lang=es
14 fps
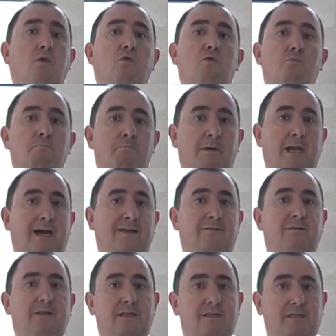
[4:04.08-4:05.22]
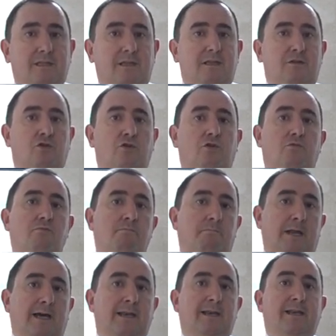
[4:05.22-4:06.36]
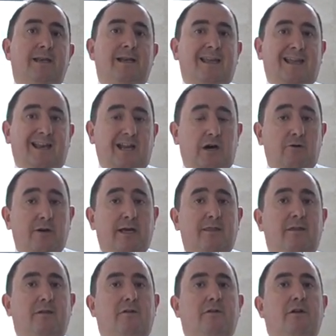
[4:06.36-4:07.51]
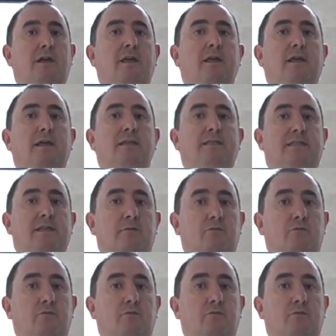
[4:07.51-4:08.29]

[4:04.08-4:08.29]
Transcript: un plan distinto, un plan en el que la oración se